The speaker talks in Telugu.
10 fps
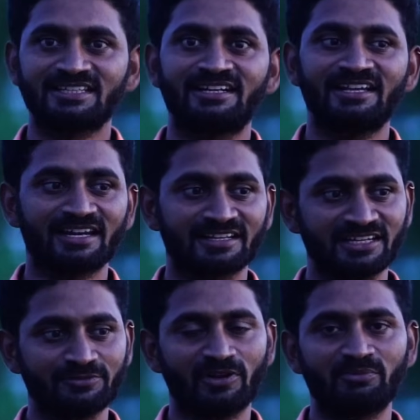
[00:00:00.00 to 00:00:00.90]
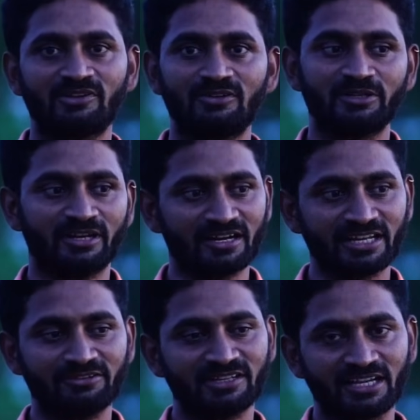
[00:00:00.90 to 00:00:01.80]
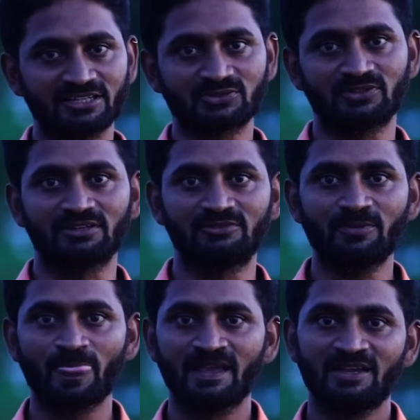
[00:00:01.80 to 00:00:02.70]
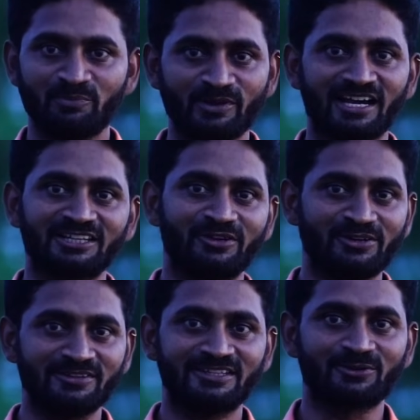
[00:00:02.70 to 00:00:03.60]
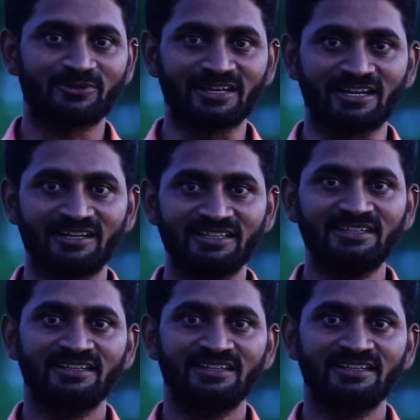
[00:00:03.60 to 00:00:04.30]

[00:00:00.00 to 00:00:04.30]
కదండి ఆర్గానిక్ ఫార్మింగ్లో ఈ నాటు ఏ విధంగా వేసుకుంటామో మీకు అర్థమైంది అనుకుంటున్నానండి